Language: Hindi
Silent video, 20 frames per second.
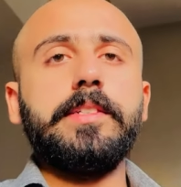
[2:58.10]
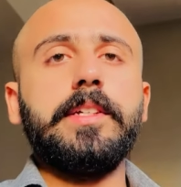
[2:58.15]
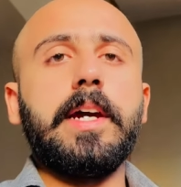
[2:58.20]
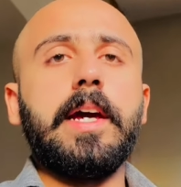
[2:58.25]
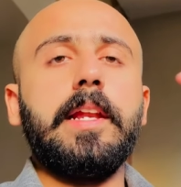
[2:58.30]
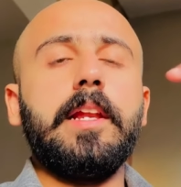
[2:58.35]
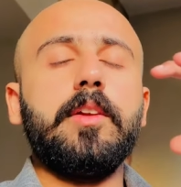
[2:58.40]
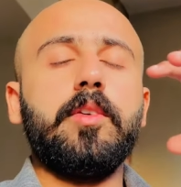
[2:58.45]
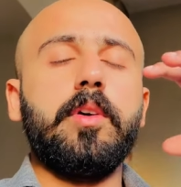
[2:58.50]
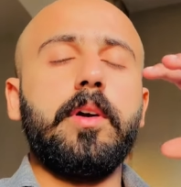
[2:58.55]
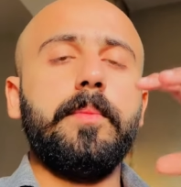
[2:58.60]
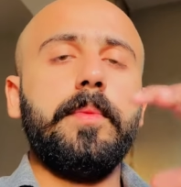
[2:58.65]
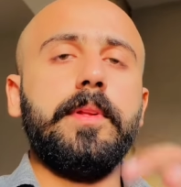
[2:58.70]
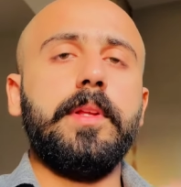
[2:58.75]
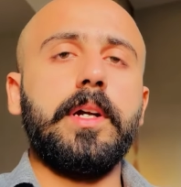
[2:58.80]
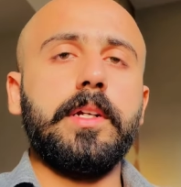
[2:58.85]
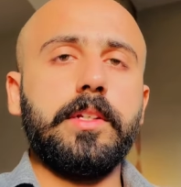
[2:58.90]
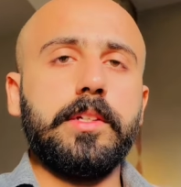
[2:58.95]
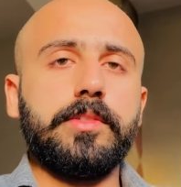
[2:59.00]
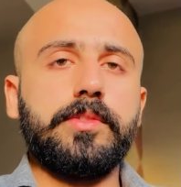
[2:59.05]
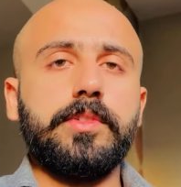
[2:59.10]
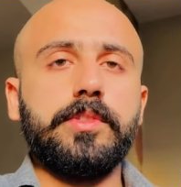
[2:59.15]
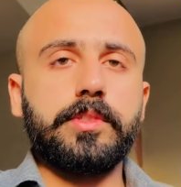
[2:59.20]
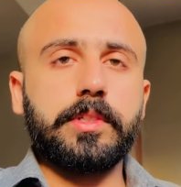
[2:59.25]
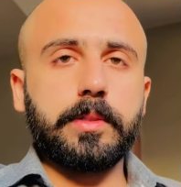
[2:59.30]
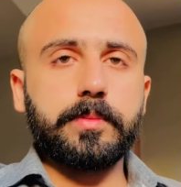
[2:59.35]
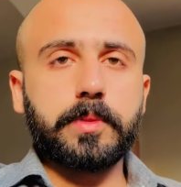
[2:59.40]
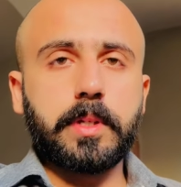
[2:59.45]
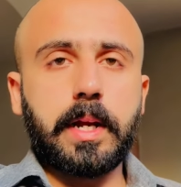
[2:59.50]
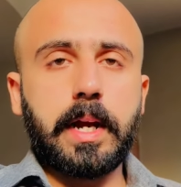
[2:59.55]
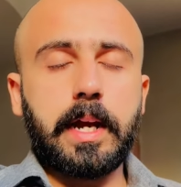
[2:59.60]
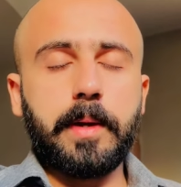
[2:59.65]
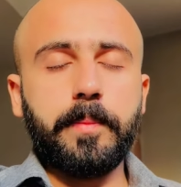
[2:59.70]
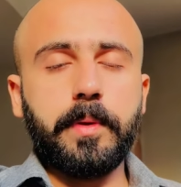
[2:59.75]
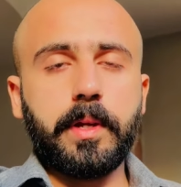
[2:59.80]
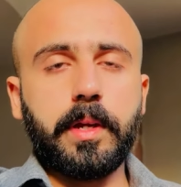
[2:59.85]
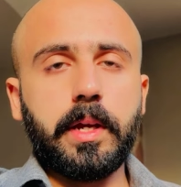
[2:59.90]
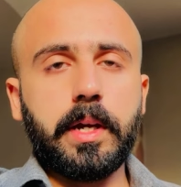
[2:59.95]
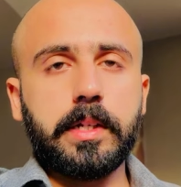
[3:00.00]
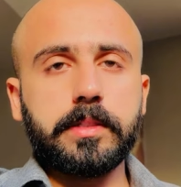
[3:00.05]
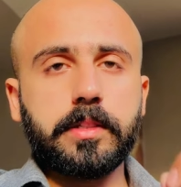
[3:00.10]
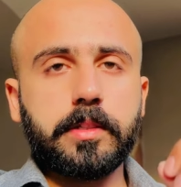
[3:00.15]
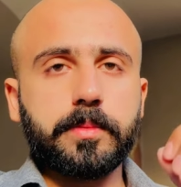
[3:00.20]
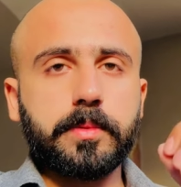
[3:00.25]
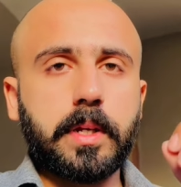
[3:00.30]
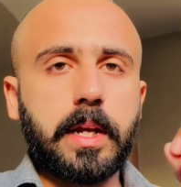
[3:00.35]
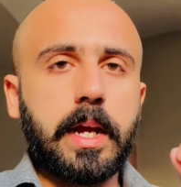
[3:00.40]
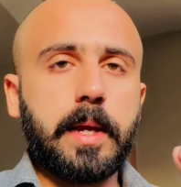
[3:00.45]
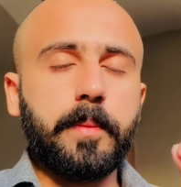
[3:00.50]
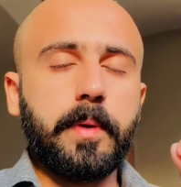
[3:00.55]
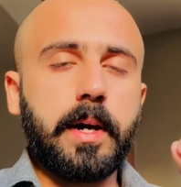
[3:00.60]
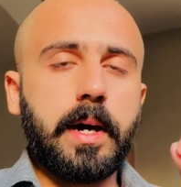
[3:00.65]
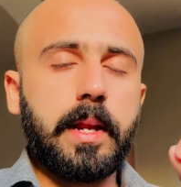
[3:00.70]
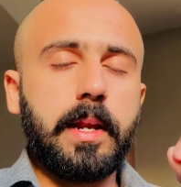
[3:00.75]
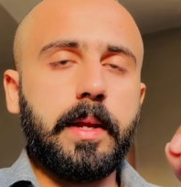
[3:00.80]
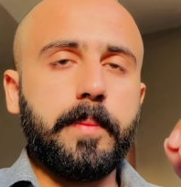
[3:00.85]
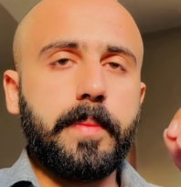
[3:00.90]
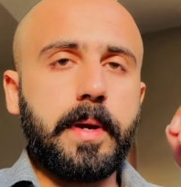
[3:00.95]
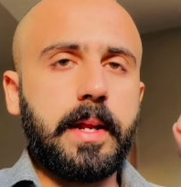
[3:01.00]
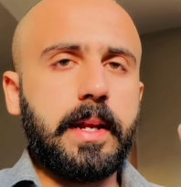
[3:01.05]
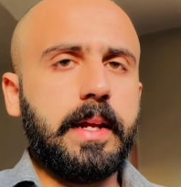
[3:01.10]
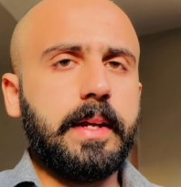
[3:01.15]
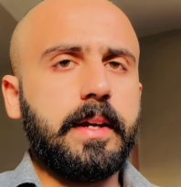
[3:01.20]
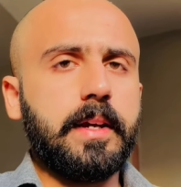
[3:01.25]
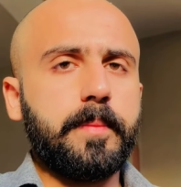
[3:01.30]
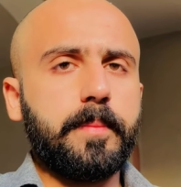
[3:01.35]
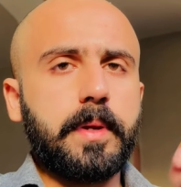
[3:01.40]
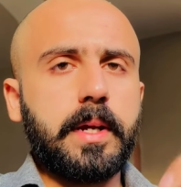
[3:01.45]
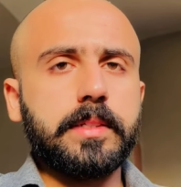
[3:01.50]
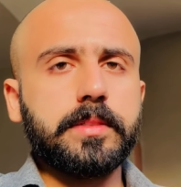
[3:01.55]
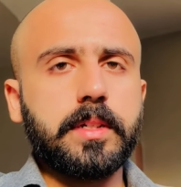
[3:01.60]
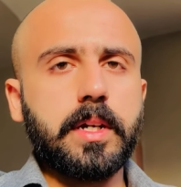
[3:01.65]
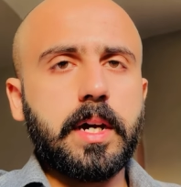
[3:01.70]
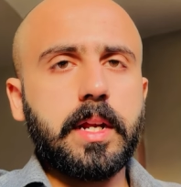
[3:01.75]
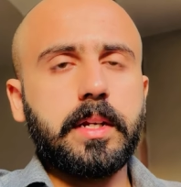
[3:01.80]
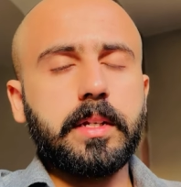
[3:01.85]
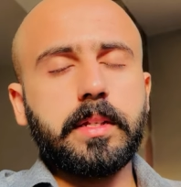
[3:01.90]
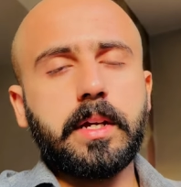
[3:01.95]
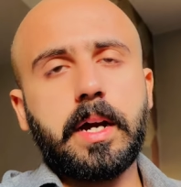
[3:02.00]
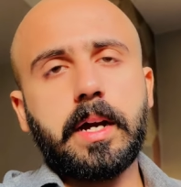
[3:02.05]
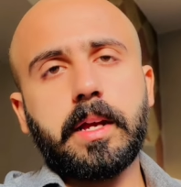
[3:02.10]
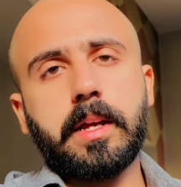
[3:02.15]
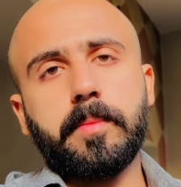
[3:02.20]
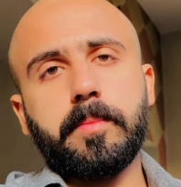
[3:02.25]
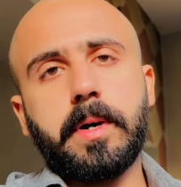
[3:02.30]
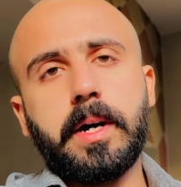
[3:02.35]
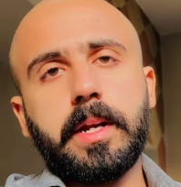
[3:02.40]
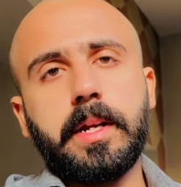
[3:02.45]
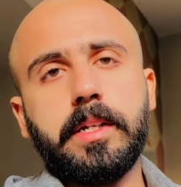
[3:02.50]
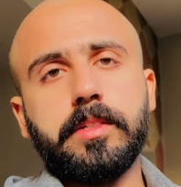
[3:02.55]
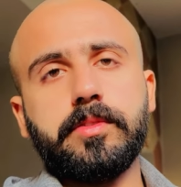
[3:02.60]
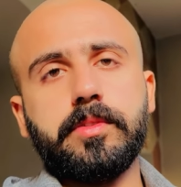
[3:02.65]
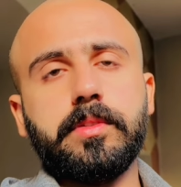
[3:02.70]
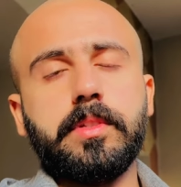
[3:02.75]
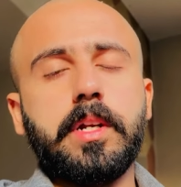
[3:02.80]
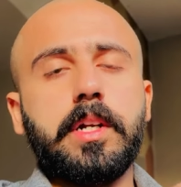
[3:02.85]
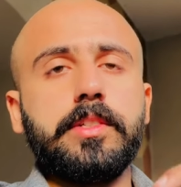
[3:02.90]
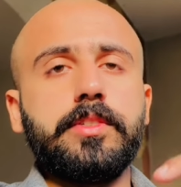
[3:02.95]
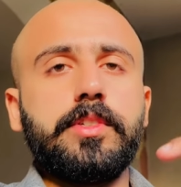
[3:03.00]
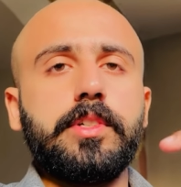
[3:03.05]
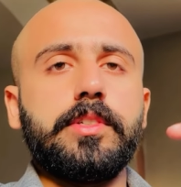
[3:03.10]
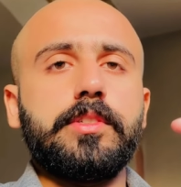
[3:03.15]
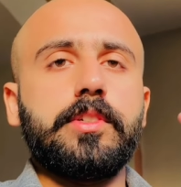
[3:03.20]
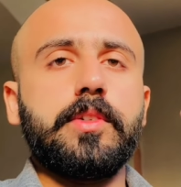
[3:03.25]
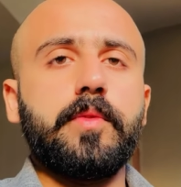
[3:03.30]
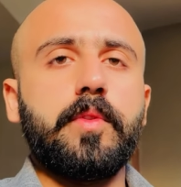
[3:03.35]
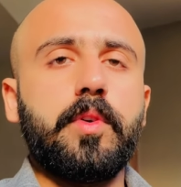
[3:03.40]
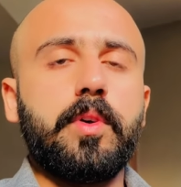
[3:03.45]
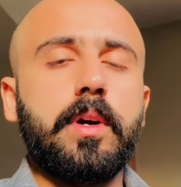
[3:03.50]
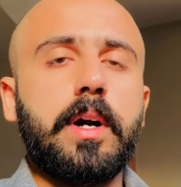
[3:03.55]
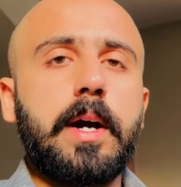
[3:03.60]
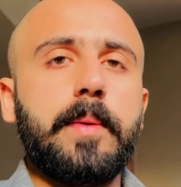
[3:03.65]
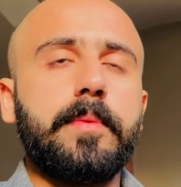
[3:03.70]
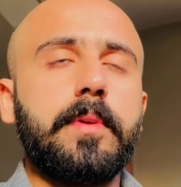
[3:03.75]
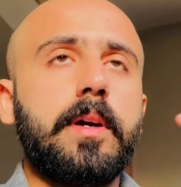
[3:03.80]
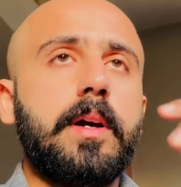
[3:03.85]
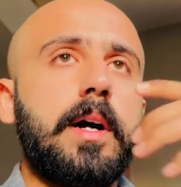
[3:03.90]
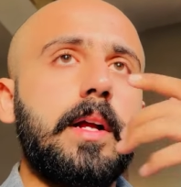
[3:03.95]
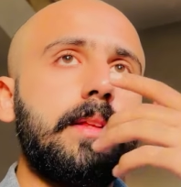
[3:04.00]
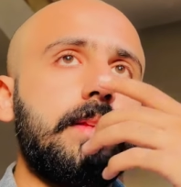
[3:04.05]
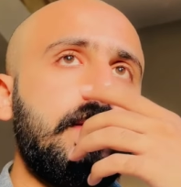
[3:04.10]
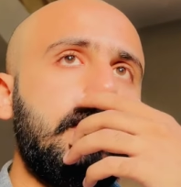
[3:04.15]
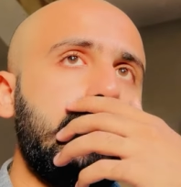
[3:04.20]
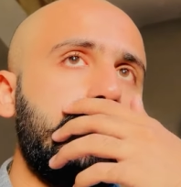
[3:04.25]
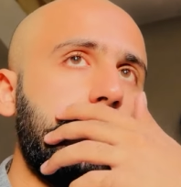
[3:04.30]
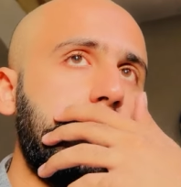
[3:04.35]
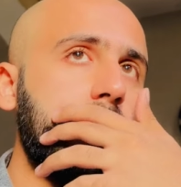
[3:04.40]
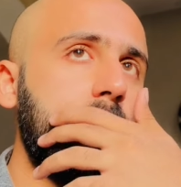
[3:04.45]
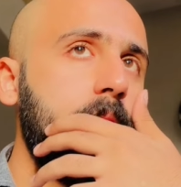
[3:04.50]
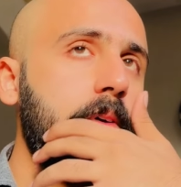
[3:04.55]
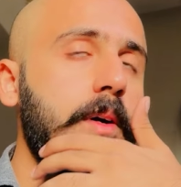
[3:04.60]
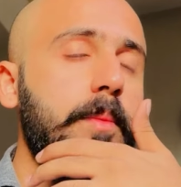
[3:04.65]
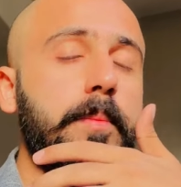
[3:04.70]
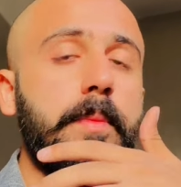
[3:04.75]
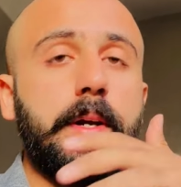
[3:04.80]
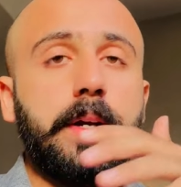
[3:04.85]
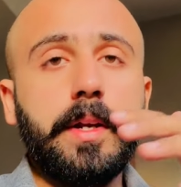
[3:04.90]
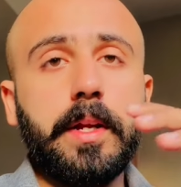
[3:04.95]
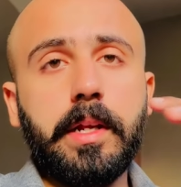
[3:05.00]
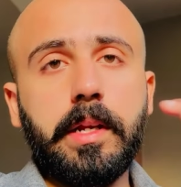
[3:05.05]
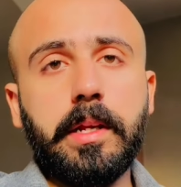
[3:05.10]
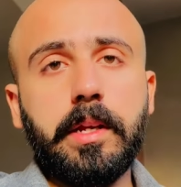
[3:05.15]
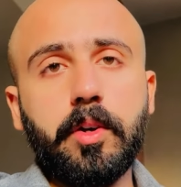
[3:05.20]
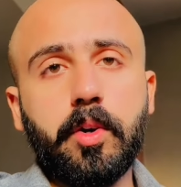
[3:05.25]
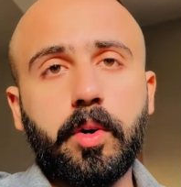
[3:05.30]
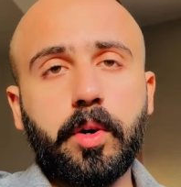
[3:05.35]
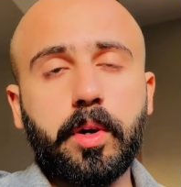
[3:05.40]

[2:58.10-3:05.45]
चैनल को अभी तक जिसने सब्सक्राइब नहीं किया सब्सक्राइब कर ले बेल आइकन प्रेस कर ले ताकि हमारे इसी तरह अच्छे अच्छे लोग आप तक आते रहे भाई अब मैं डेली हो